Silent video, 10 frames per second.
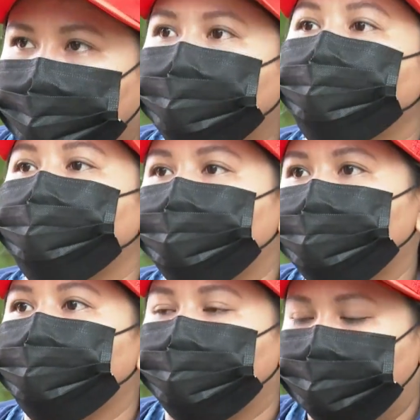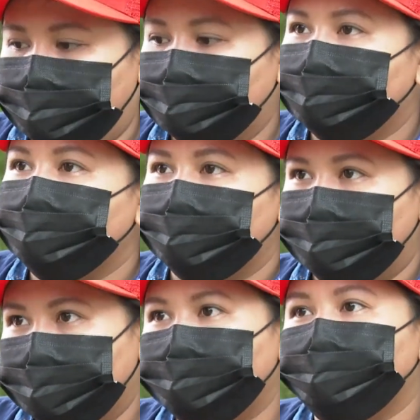ผ่านทางสื่อออนไลน์และ
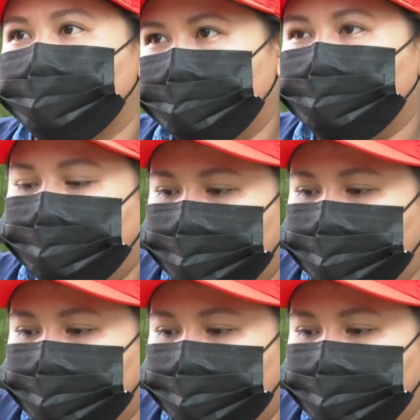เป็นของฝาก